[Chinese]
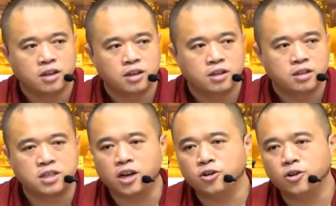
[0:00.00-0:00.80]
只
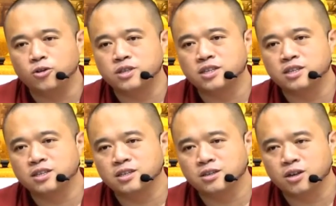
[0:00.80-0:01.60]
要有
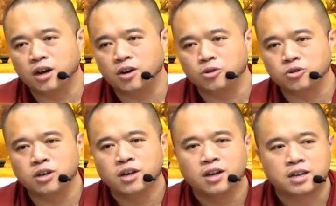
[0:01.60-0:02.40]
是啊，我说。
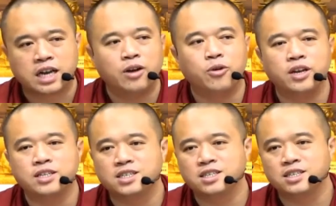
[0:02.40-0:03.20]
堪为
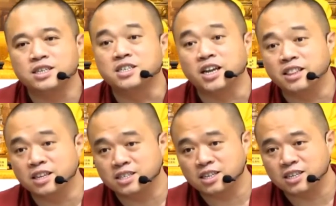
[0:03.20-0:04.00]
是人的
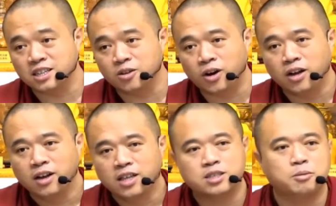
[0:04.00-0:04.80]
这个人的话，
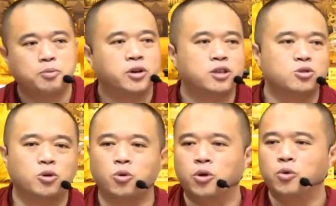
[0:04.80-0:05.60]
他是不可能说“
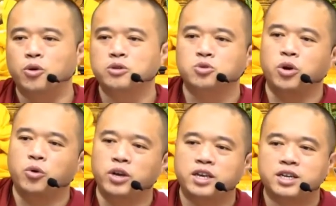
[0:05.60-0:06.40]
我我只为我
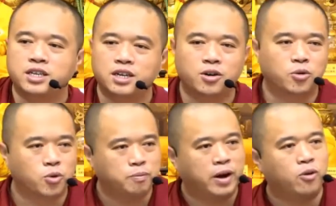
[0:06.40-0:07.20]
一个人而我
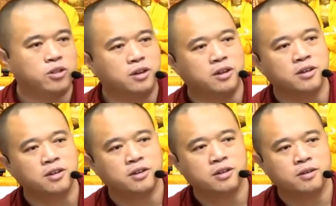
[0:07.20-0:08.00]
把我的
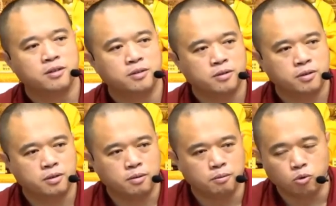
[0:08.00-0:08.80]

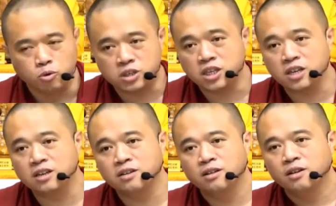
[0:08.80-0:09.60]
母亲、
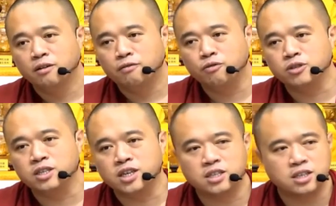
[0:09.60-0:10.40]
父亲这样子